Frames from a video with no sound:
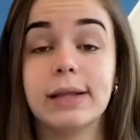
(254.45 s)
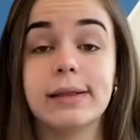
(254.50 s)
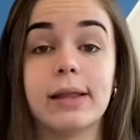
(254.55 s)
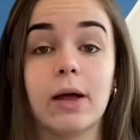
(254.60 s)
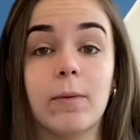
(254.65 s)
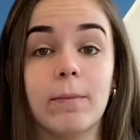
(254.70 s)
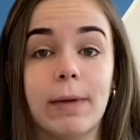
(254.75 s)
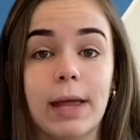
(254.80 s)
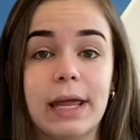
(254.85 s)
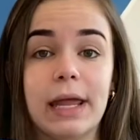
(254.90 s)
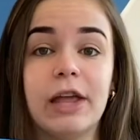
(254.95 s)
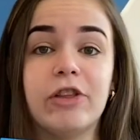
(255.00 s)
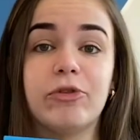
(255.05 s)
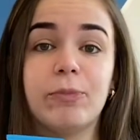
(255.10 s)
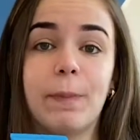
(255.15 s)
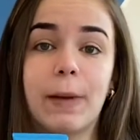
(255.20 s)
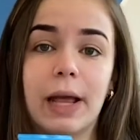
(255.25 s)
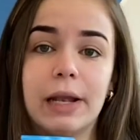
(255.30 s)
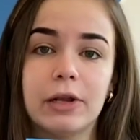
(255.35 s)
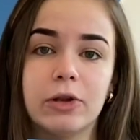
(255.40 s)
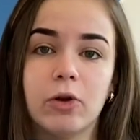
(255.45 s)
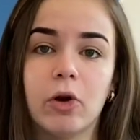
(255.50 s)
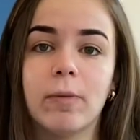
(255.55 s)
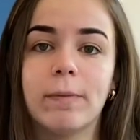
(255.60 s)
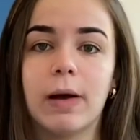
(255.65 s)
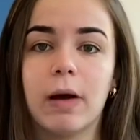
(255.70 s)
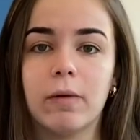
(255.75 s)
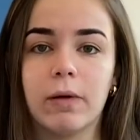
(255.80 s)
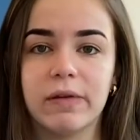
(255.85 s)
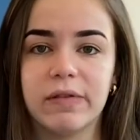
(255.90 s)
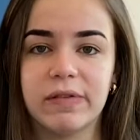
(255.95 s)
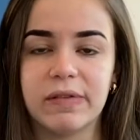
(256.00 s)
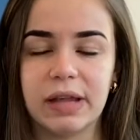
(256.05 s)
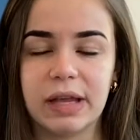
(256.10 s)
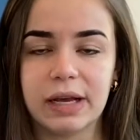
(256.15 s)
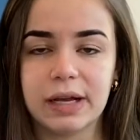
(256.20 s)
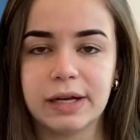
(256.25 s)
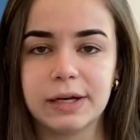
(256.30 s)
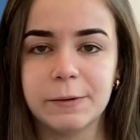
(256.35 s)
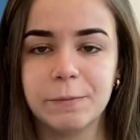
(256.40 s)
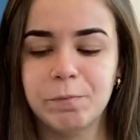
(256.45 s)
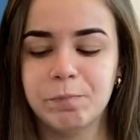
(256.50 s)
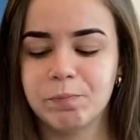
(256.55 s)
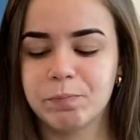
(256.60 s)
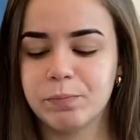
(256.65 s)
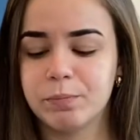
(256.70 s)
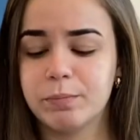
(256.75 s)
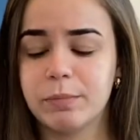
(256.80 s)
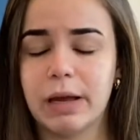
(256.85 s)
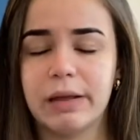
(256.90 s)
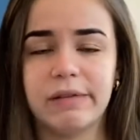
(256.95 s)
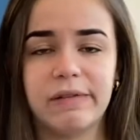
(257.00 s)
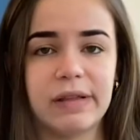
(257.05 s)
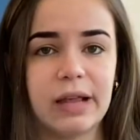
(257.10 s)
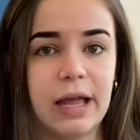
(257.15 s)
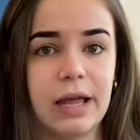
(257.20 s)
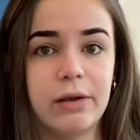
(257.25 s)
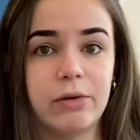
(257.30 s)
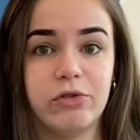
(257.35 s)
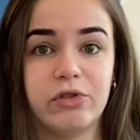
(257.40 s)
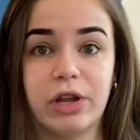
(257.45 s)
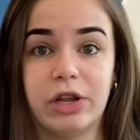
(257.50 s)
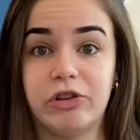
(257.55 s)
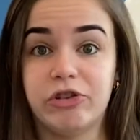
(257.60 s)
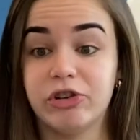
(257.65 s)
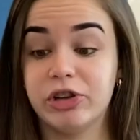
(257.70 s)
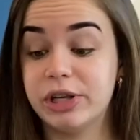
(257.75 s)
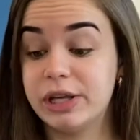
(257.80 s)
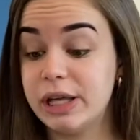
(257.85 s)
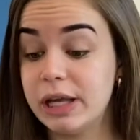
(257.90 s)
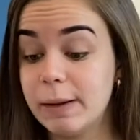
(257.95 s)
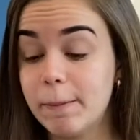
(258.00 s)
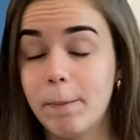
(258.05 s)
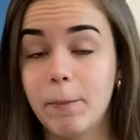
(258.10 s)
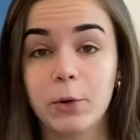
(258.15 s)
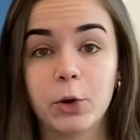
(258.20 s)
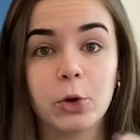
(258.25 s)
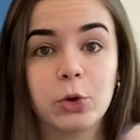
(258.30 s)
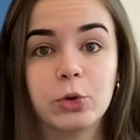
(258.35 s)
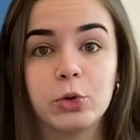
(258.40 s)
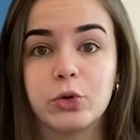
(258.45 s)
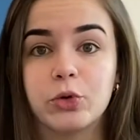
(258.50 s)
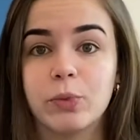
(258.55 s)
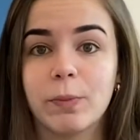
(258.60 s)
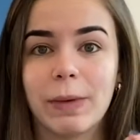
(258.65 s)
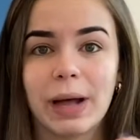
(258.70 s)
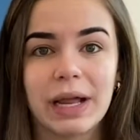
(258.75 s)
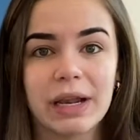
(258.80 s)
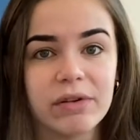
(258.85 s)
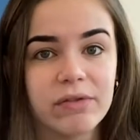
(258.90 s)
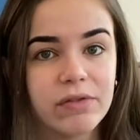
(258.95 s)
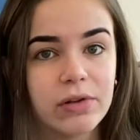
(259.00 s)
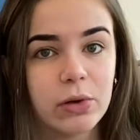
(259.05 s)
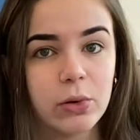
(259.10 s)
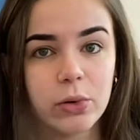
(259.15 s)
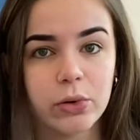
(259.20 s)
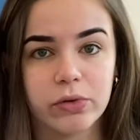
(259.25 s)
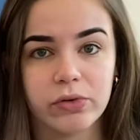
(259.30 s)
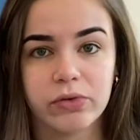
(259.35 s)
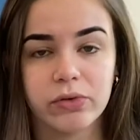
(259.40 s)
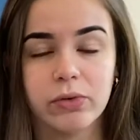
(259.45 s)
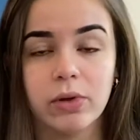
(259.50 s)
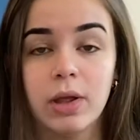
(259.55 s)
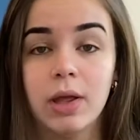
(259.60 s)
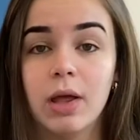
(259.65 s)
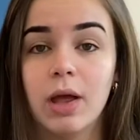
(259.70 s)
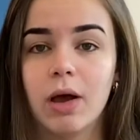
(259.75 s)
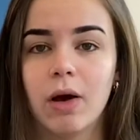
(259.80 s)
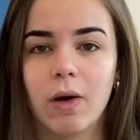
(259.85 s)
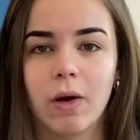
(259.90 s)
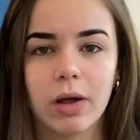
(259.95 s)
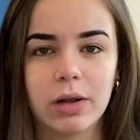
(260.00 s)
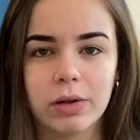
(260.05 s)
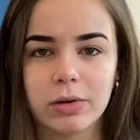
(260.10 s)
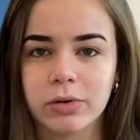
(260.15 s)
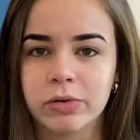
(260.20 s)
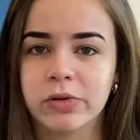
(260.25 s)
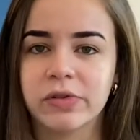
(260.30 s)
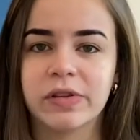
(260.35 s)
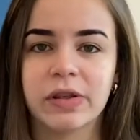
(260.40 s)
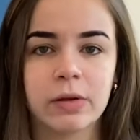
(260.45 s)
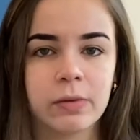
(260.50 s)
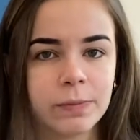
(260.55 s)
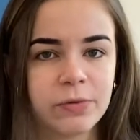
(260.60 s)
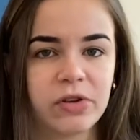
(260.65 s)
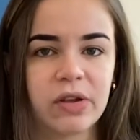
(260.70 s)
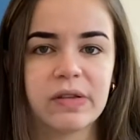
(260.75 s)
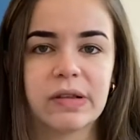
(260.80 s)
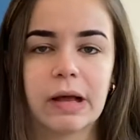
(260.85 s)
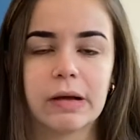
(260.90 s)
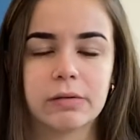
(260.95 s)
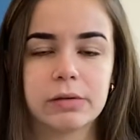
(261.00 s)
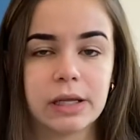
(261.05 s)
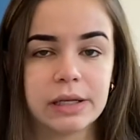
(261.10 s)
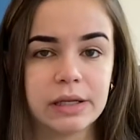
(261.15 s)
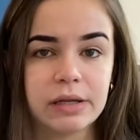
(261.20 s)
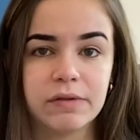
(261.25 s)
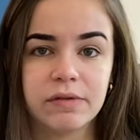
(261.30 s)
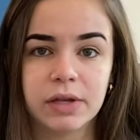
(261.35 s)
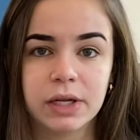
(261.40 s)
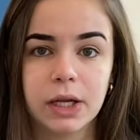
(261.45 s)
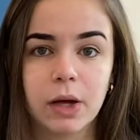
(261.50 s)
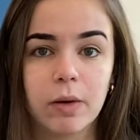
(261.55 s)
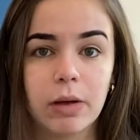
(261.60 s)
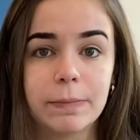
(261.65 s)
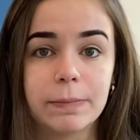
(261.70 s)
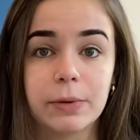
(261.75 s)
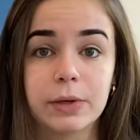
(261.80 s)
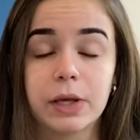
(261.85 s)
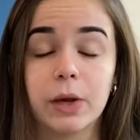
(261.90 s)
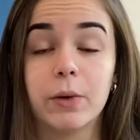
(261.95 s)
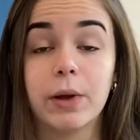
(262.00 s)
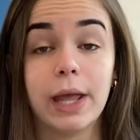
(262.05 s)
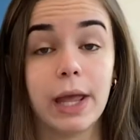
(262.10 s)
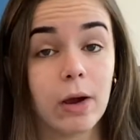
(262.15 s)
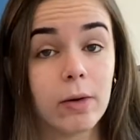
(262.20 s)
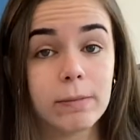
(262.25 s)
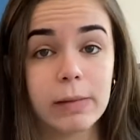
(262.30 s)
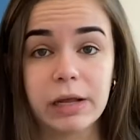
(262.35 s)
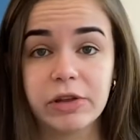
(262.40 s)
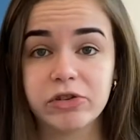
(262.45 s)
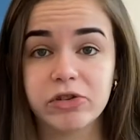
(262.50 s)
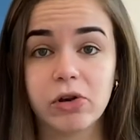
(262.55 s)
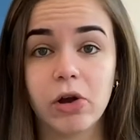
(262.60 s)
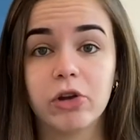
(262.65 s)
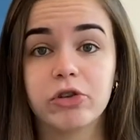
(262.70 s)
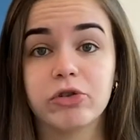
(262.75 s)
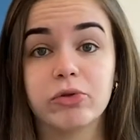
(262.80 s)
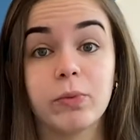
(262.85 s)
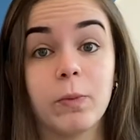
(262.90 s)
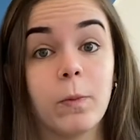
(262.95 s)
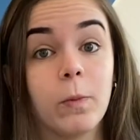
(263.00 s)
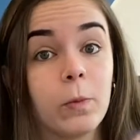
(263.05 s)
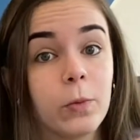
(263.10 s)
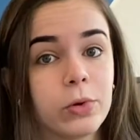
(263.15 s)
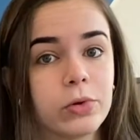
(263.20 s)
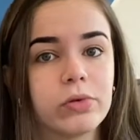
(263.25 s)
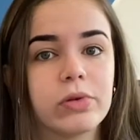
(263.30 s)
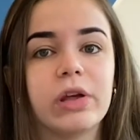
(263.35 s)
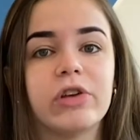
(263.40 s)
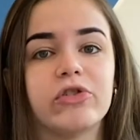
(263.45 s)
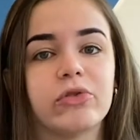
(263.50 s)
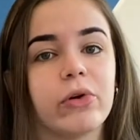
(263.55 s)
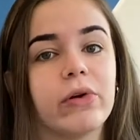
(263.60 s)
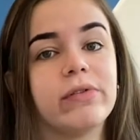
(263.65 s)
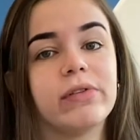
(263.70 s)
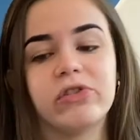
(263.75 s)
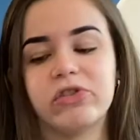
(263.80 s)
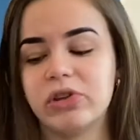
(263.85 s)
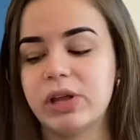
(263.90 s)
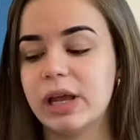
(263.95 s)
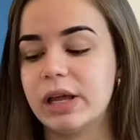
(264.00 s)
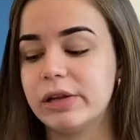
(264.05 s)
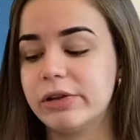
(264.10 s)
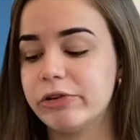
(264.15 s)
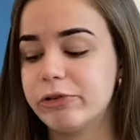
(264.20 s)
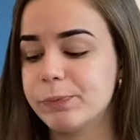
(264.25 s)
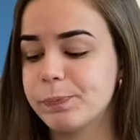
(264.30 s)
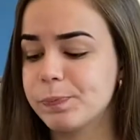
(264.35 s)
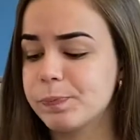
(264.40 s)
Também é de pele normal a seca, mas sério, gente, que produto maravilhoso. Olha, eu não tô sendo um puxa-saco da Nivea não, é porque eu realmente gosto muito das coisas deles.